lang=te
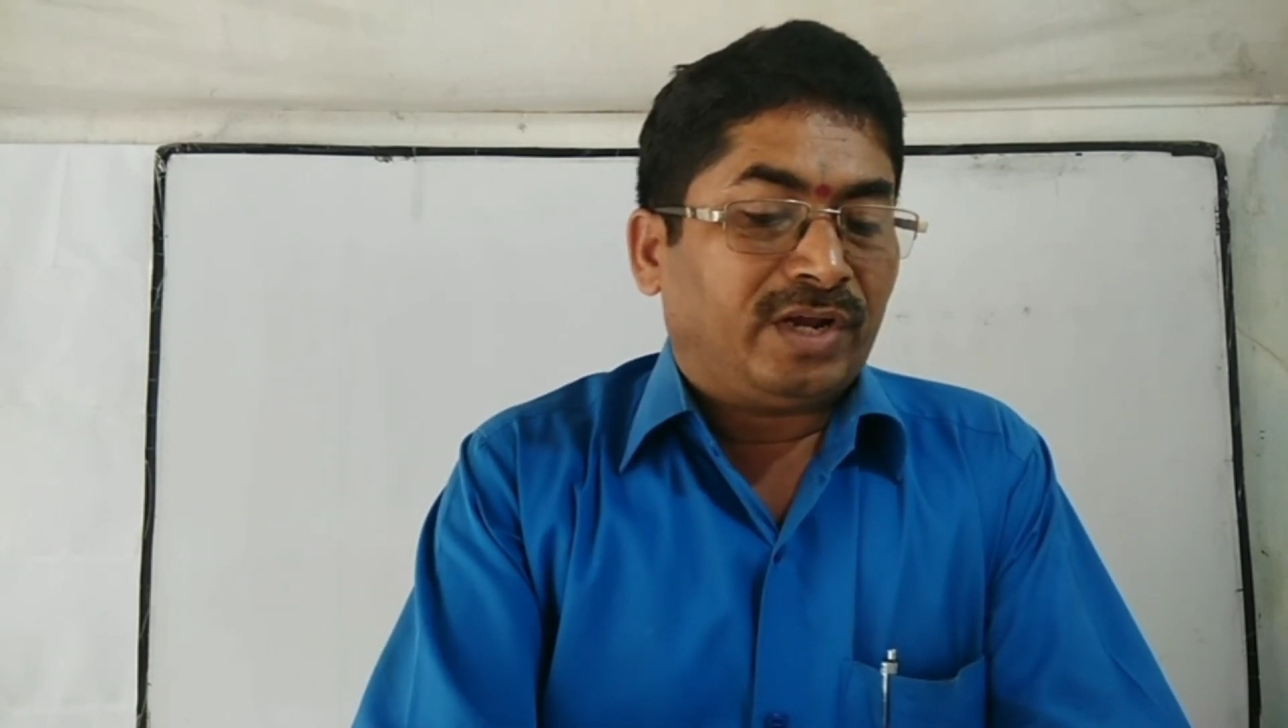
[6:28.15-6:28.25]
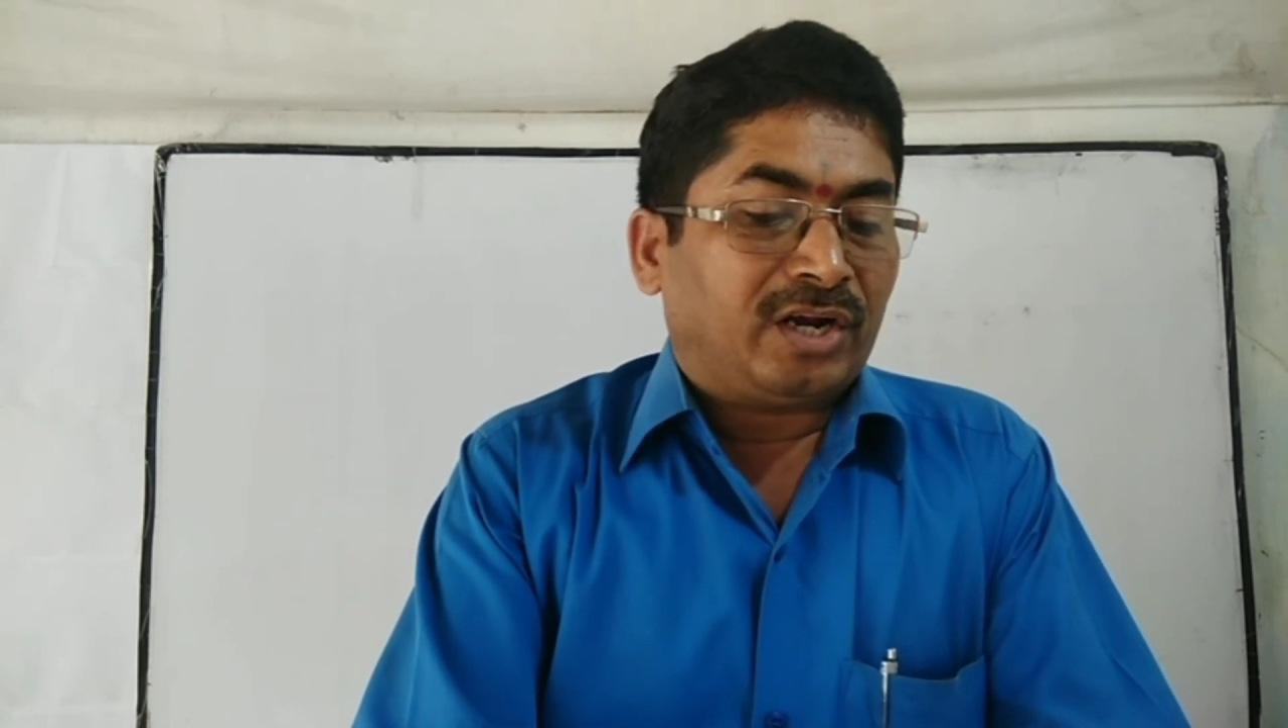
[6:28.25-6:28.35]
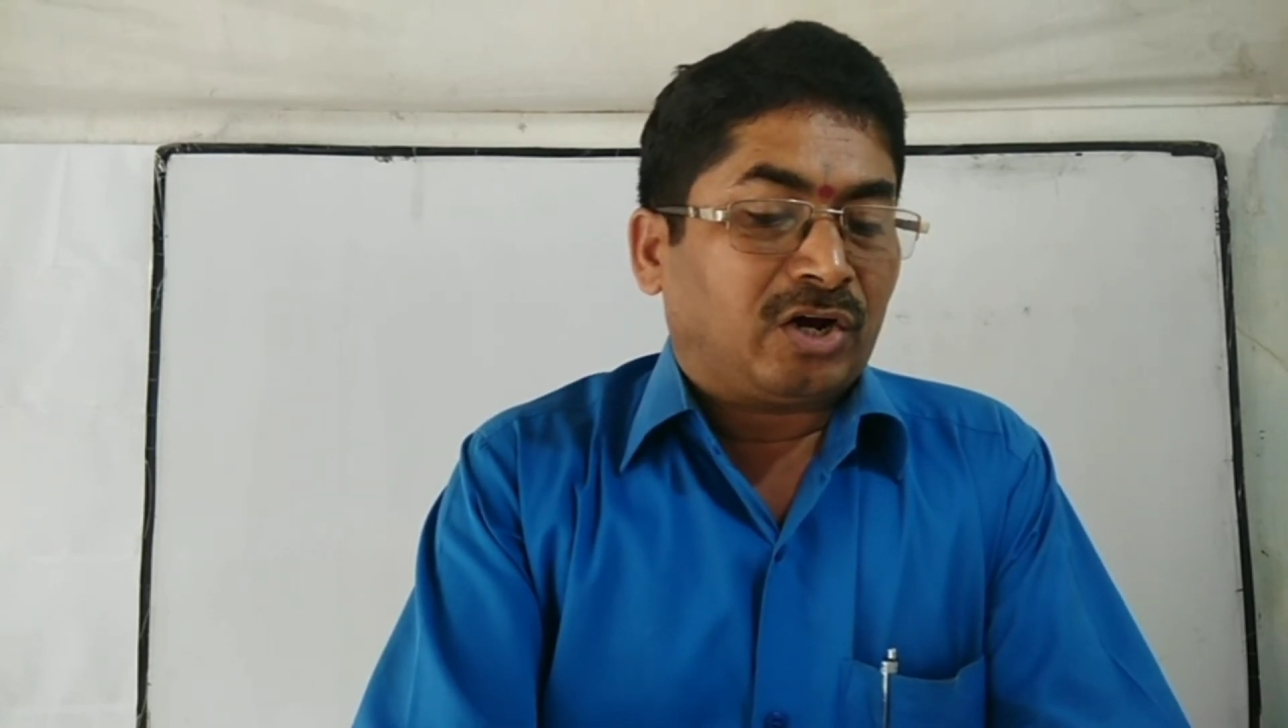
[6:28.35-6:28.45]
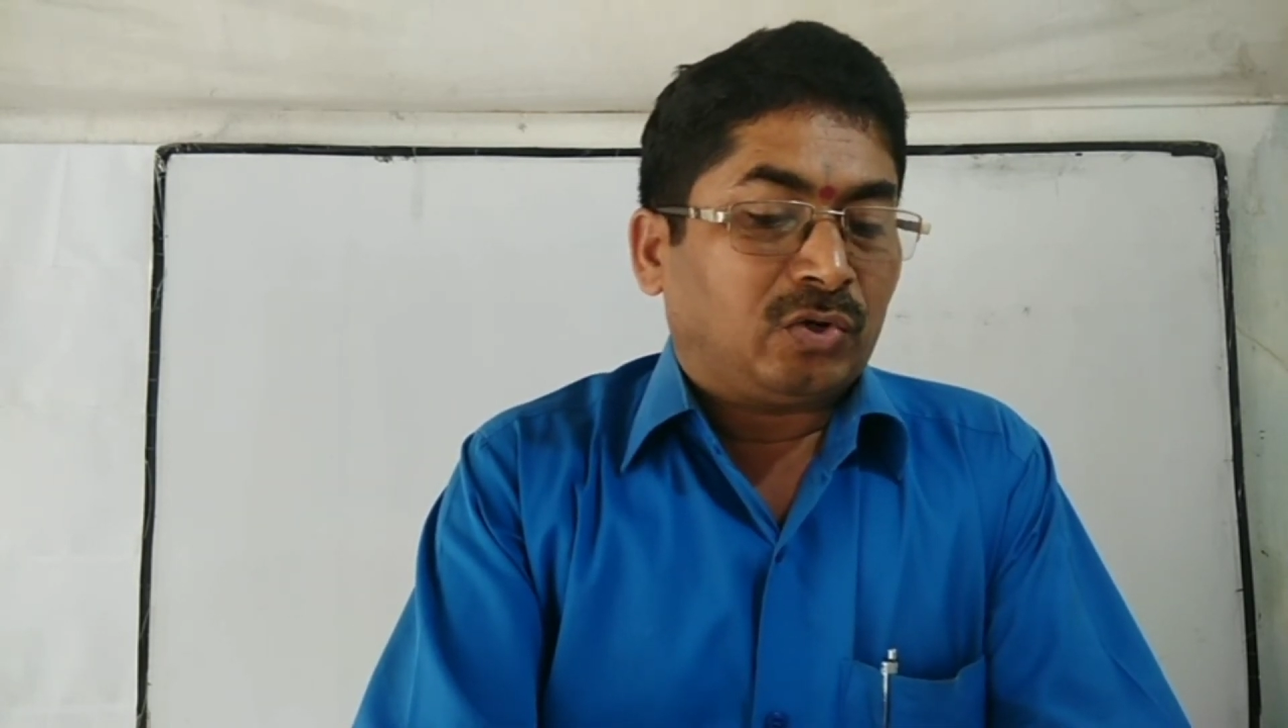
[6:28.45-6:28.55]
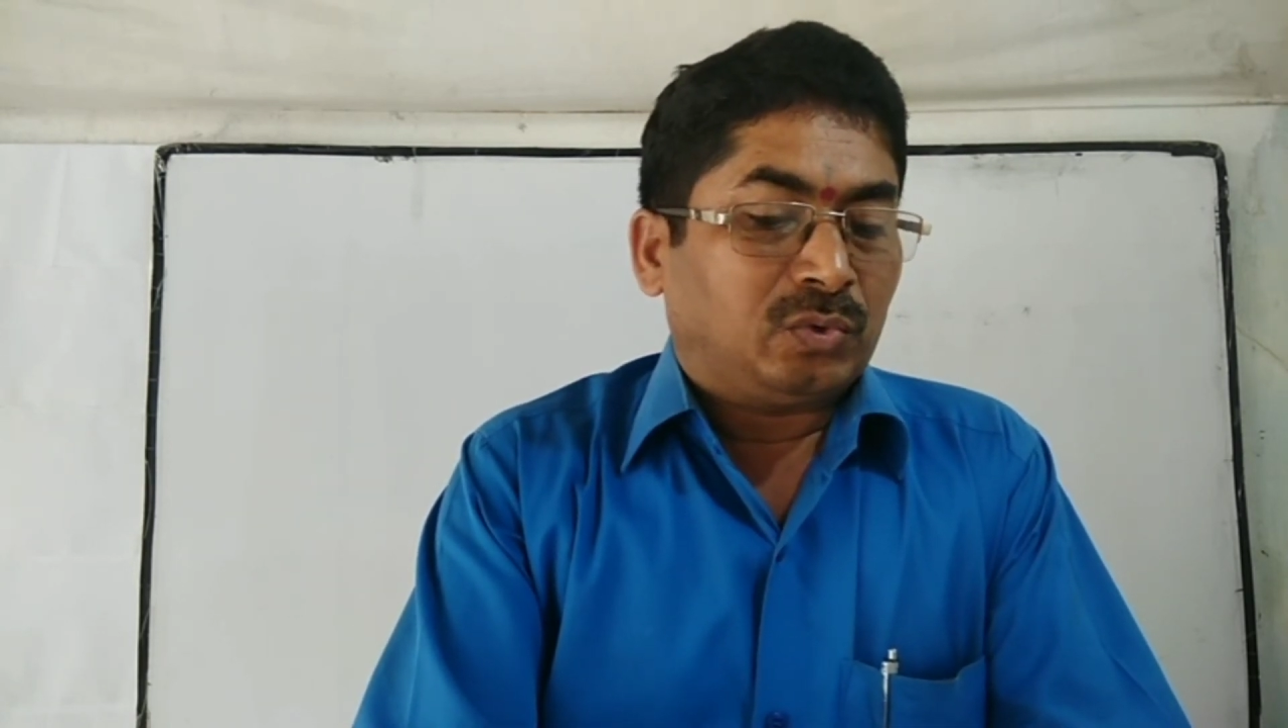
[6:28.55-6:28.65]

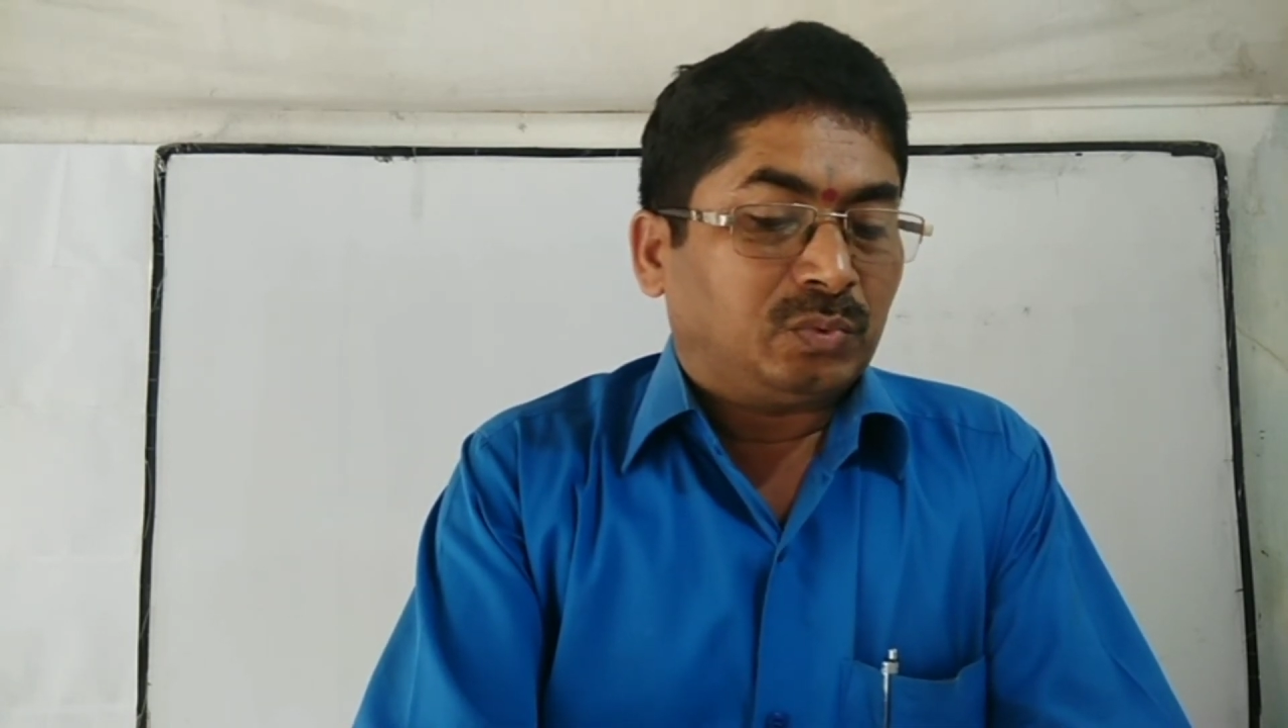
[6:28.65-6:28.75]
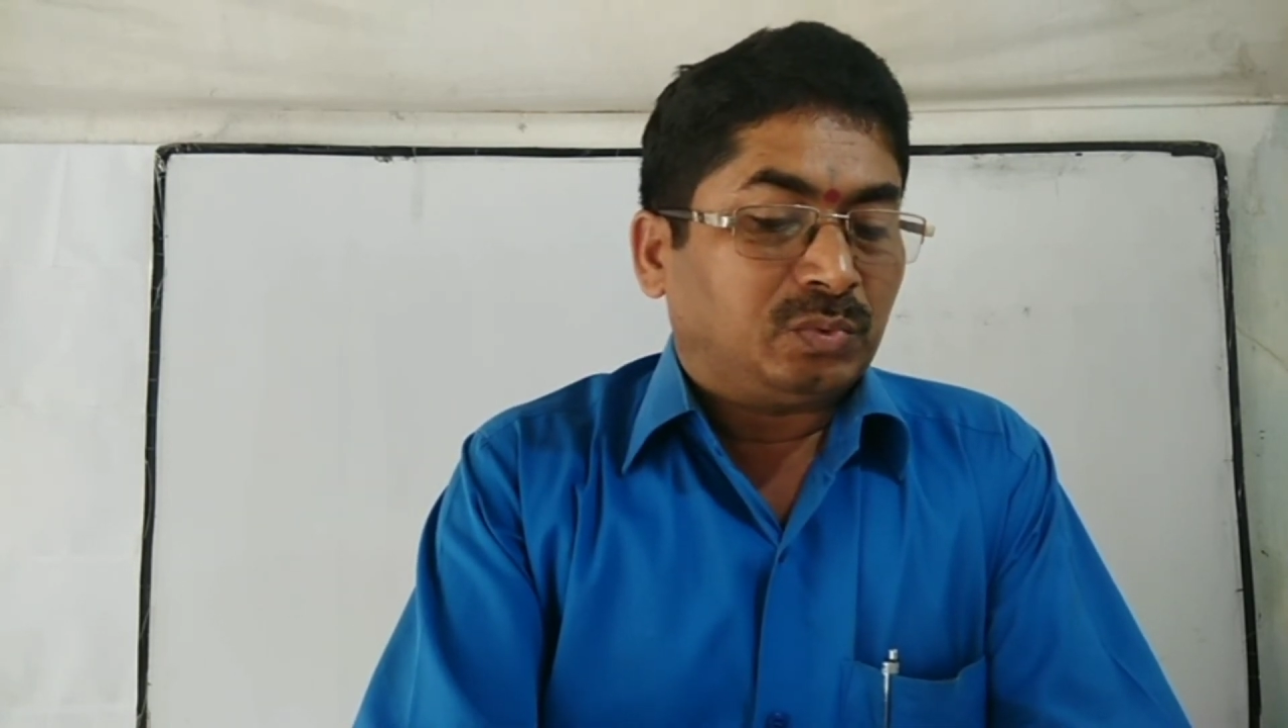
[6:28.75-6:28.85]
వెనుకలు